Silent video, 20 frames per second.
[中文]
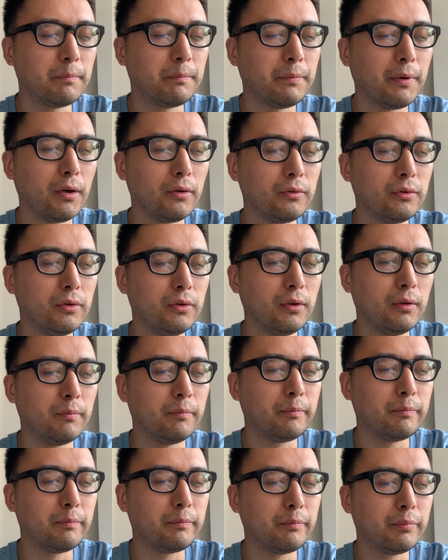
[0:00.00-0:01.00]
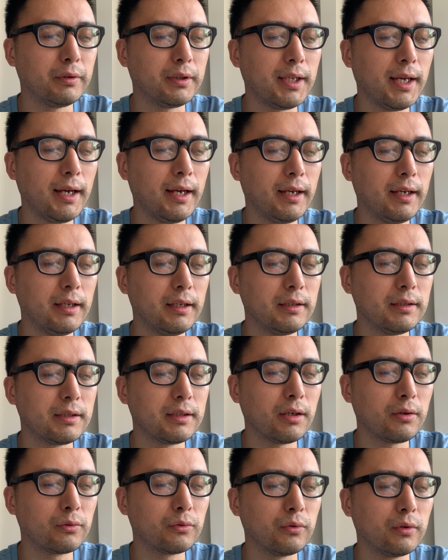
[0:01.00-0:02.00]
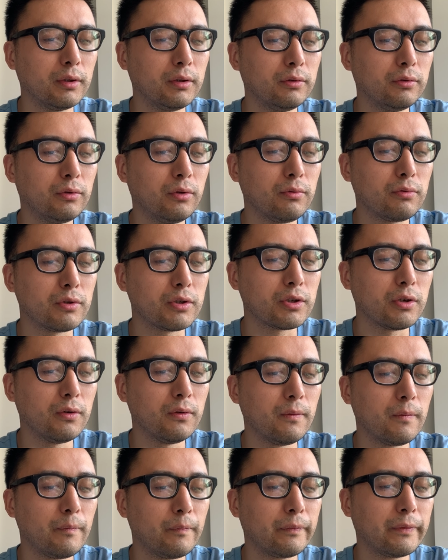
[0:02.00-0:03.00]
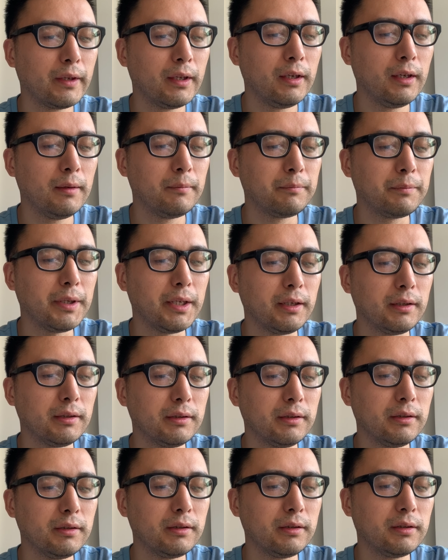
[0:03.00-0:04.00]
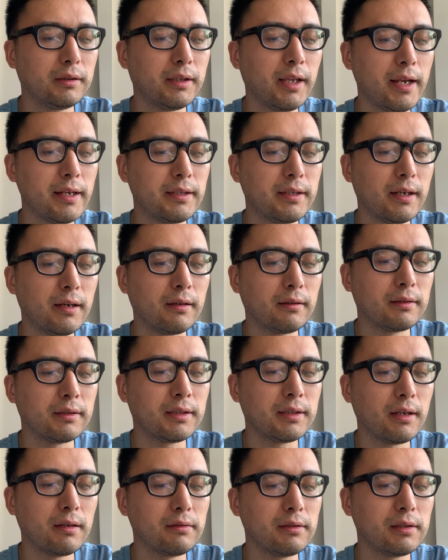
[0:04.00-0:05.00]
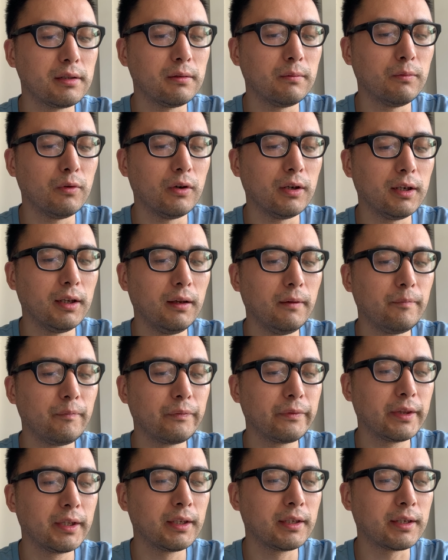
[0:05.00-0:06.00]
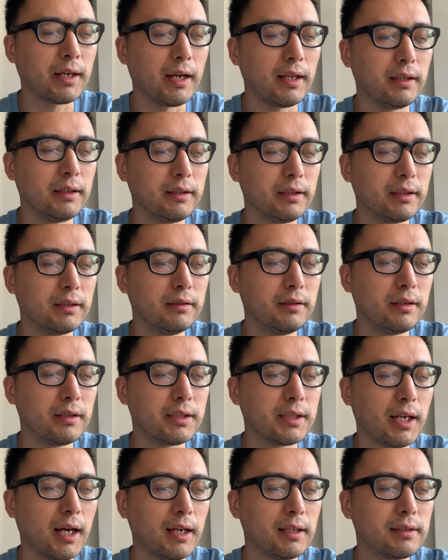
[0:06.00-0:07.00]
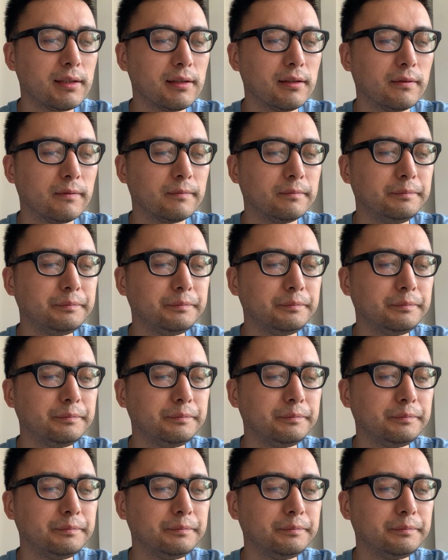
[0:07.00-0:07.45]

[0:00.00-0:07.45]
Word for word: 宝玉不待湘云动手，便待将“箱子抹了，改了一个“匣子。